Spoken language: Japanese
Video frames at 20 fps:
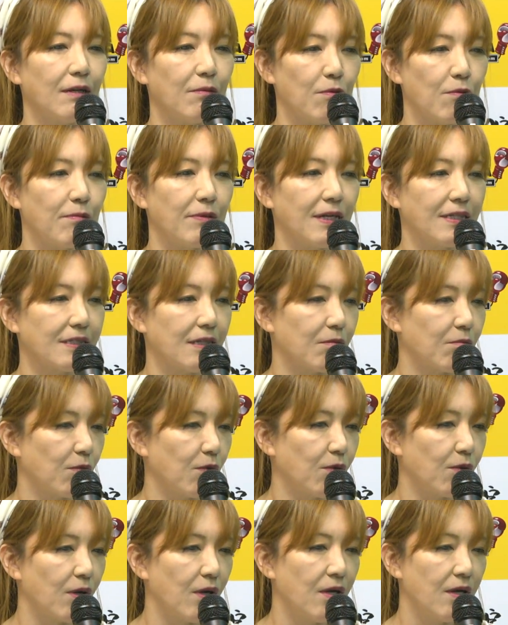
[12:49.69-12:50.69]
多分皆さん
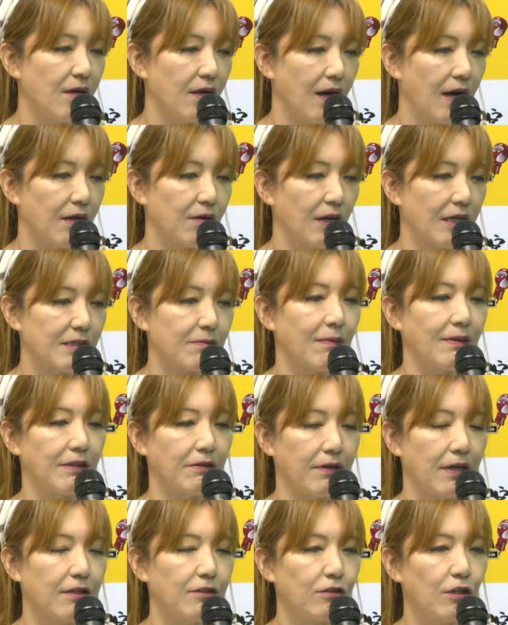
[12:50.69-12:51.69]
も集まっ
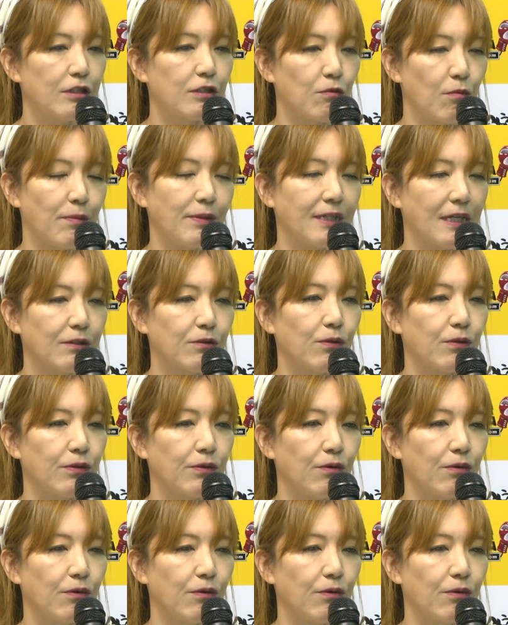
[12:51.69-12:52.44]
てくれる人たちもみんなそう